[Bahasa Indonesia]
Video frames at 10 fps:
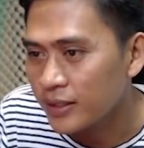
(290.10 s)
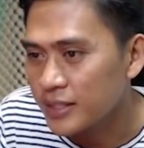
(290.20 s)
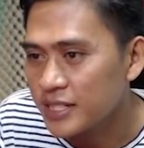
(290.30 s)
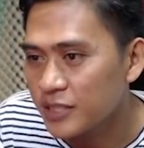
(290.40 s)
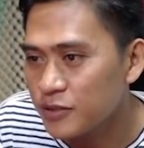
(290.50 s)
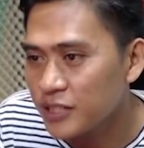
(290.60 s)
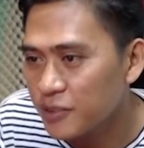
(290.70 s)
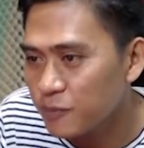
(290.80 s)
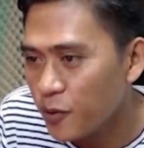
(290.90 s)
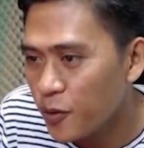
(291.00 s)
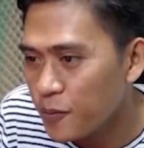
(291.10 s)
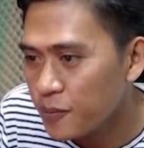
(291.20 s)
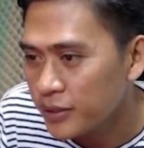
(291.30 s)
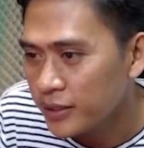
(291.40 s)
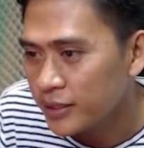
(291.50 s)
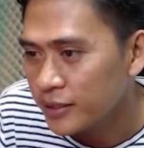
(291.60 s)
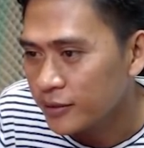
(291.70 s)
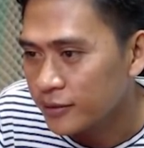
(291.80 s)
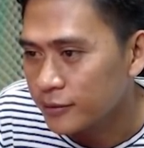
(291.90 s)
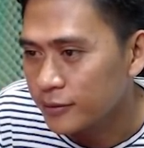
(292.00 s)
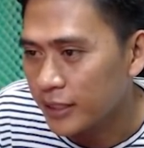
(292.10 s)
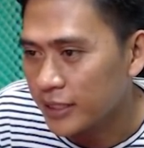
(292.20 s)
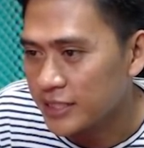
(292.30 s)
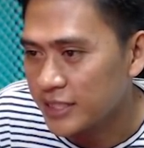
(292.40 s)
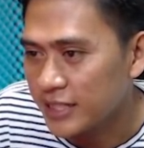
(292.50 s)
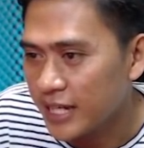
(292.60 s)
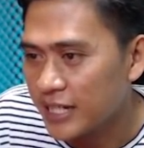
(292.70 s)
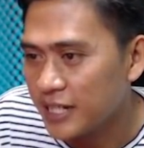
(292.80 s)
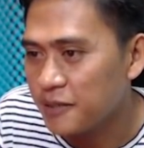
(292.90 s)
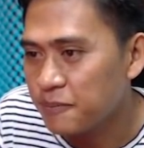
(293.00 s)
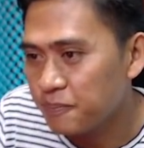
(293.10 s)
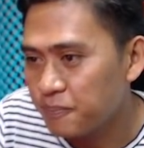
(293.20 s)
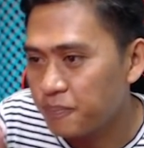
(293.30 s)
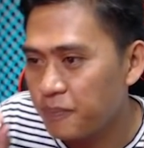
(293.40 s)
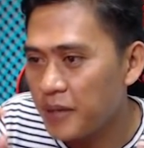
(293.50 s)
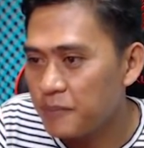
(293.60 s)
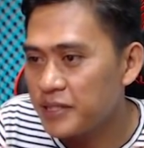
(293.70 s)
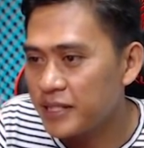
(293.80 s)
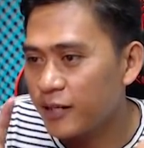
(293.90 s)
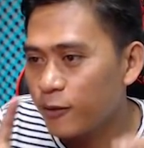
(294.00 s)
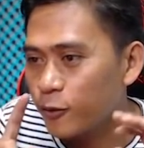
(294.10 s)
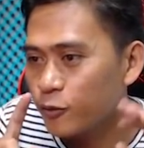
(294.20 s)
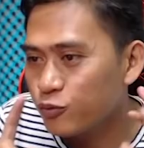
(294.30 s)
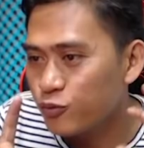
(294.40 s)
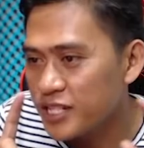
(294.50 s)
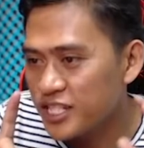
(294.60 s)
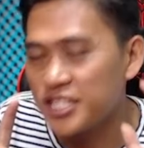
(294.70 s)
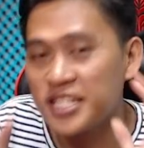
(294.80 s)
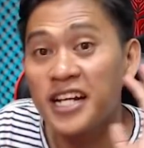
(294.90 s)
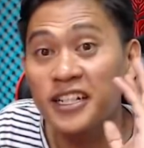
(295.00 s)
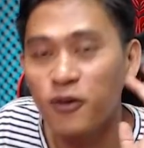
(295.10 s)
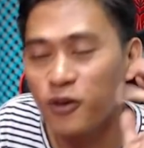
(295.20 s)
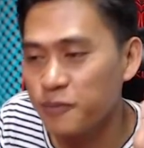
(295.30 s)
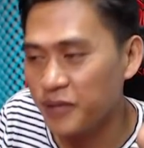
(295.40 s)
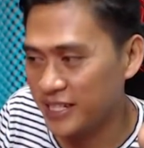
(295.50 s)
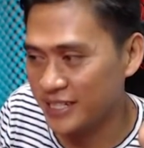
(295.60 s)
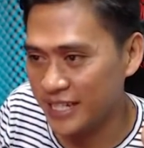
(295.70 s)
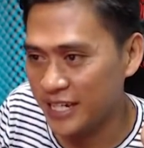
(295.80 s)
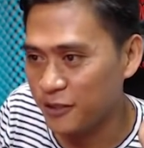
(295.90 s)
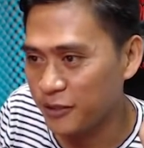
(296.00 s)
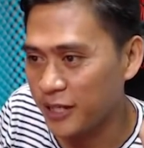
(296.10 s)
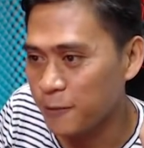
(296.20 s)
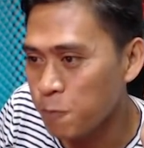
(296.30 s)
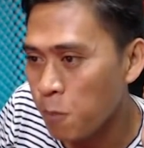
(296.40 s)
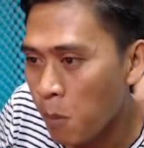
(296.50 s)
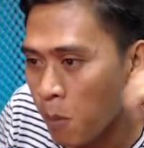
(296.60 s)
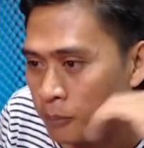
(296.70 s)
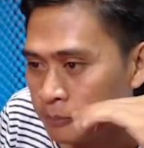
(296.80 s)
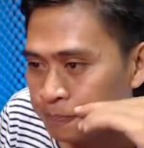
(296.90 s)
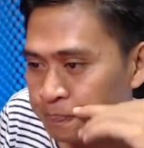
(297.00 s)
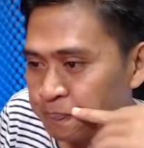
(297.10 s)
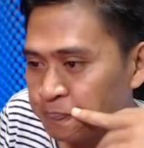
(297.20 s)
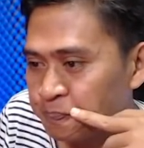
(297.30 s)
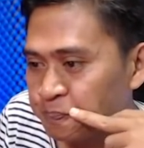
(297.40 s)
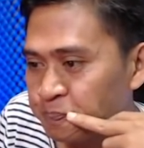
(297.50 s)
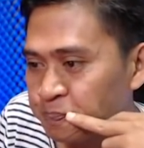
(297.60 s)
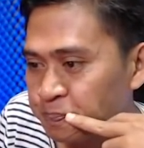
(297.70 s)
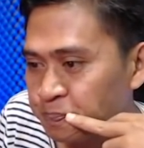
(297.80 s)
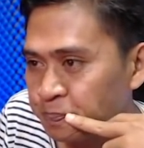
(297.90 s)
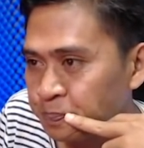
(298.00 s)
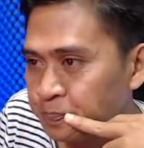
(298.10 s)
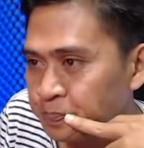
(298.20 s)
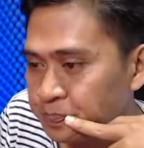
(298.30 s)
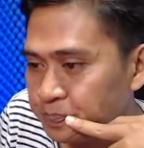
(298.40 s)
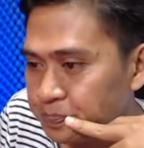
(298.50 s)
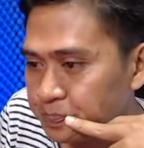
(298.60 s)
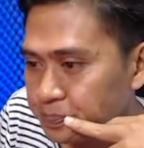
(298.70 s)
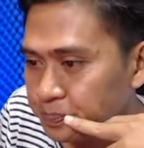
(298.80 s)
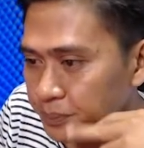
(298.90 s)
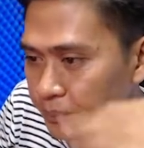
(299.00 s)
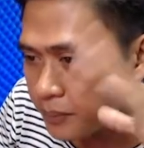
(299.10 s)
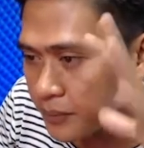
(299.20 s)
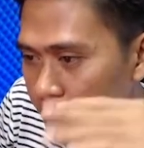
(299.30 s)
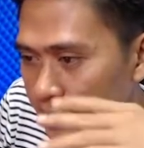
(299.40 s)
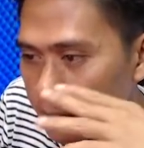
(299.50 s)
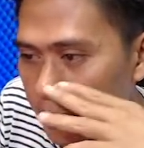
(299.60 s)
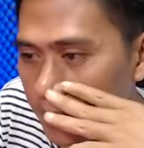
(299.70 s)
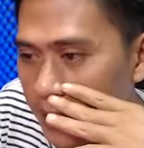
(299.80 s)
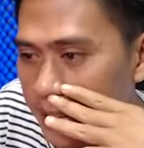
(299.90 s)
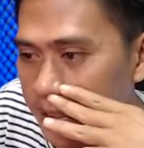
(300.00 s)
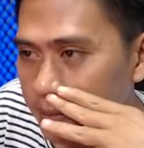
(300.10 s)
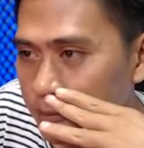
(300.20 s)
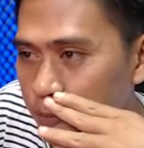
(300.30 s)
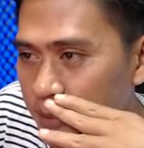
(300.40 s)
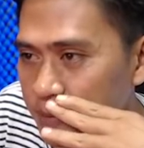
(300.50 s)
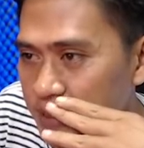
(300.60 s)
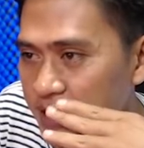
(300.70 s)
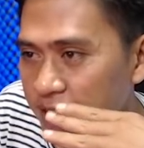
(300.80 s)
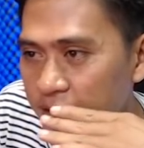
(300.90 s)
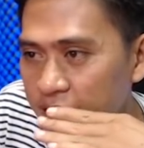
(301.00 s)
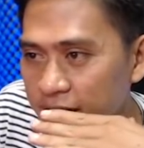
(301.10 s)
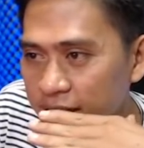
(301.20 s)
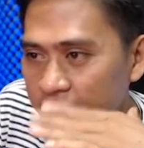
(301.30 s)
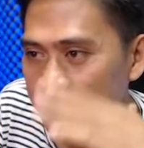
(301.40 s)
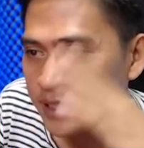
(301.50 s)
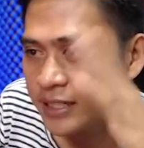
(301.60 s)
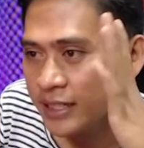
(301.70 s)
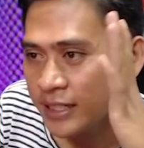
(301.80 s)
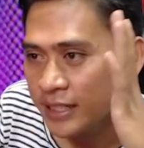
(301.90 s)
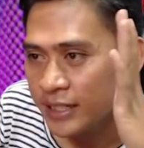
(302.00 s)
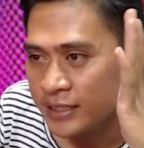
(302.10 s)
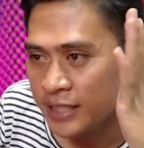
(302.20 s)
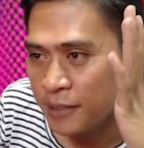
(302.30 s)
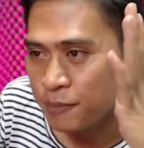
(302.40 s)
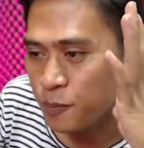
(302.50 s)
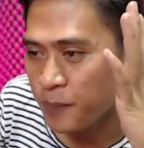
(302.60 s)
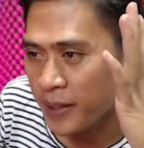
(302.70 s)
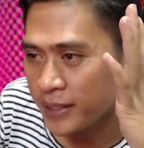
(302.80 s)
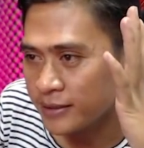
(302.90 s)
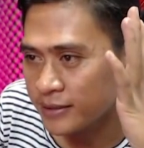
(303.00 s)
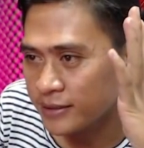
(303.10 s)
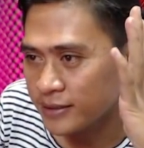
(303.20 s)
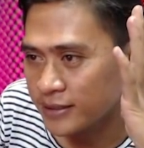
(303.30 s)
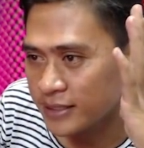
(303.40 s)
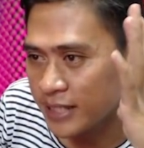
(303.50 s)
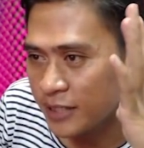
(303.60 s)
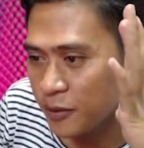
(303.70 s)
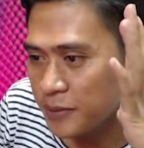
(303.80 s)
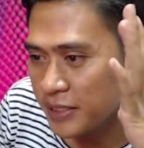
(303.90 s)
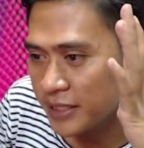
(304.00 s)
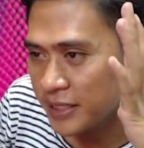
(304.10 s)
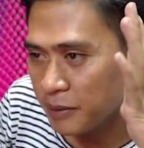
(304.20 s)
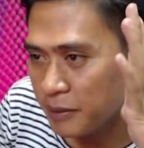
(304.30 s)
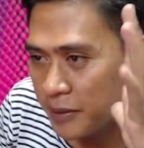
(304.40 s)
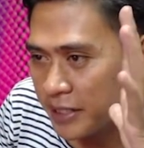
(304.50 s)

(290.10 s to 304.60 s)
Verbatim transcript: di situ giant bomb oh clan castle-nya ada Baby Dragon, Witch dan Golem S ya. Oke. Okay. Hmm, hmm, hmm, hmm, hmm. Ini Barbar rankingnya belum max masih level 64. Eh, Satu ability Barbar